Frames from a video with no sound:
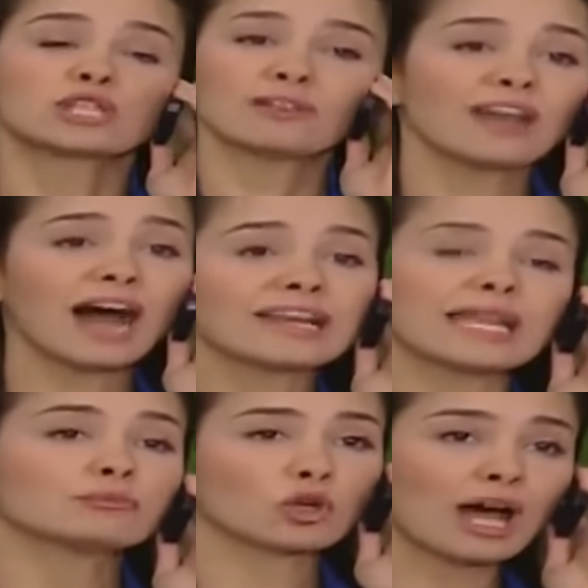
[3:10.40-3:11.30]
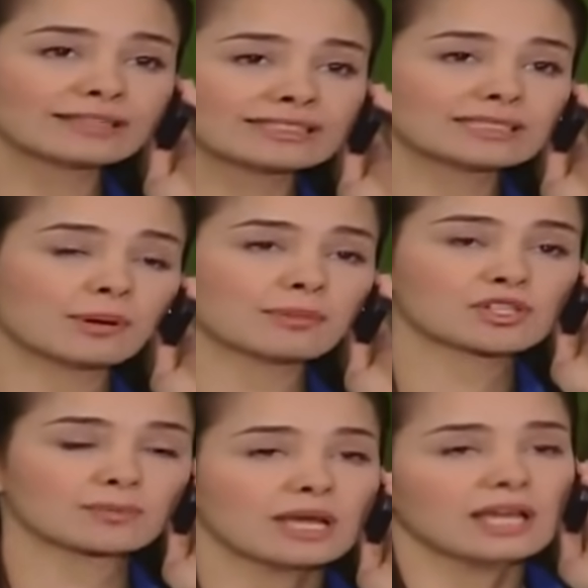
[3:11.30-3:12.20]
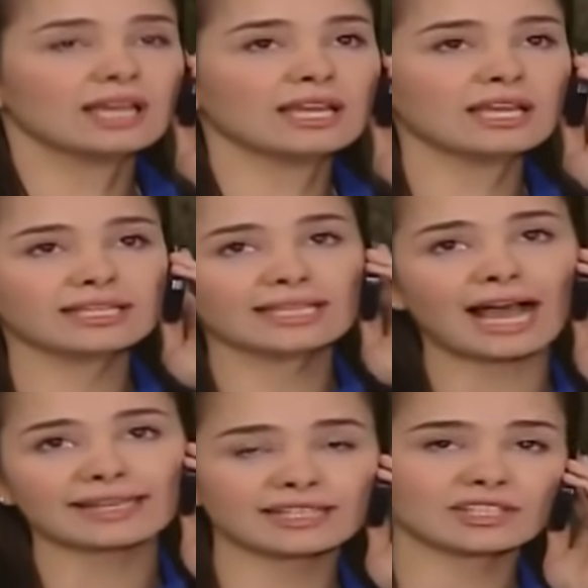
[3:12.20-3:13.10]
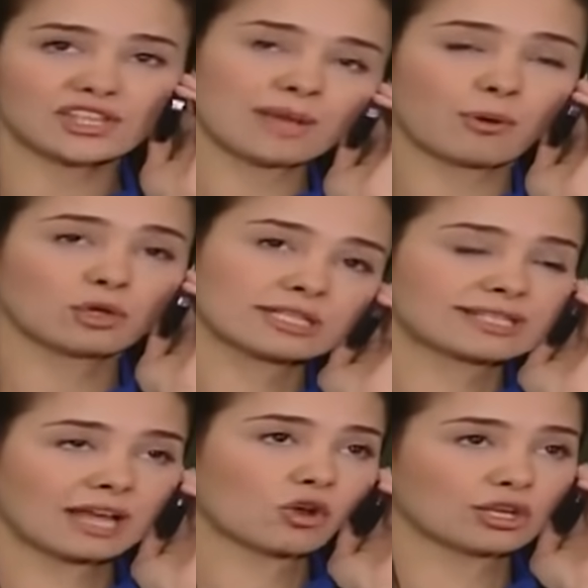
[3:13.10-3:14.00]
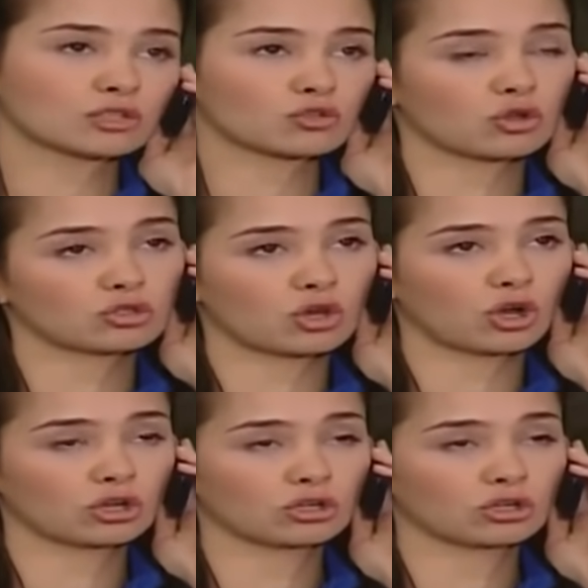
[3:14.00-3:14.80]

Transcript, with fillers: هالمرة ماما اللي باقت بابا آه يعني الشرطة هم اللي قالوا هيج